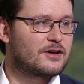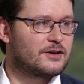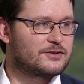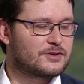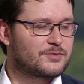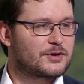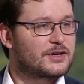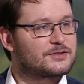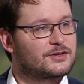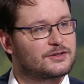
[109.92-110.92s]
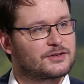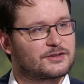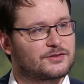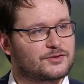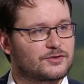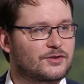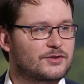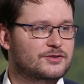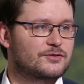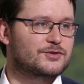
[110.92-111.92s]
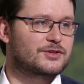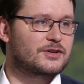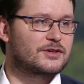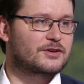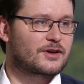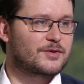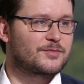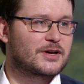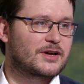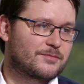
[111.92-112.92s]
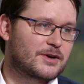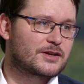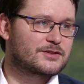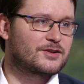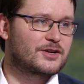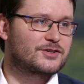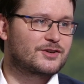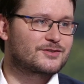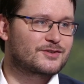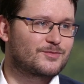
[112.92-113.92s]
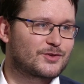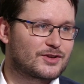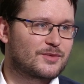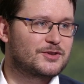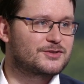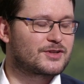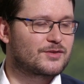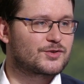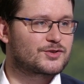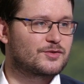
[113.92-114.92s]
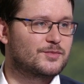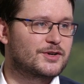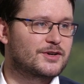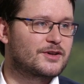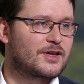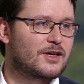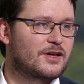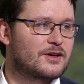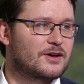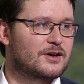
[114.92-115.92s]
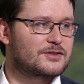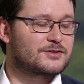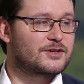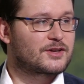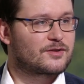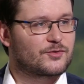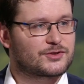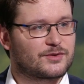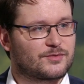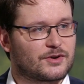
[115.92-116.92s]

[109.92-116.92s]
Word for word: эти операции, это, это все довольно сложно. И как бы моя, моя задача именно добиться того, чтобы а, создать как можно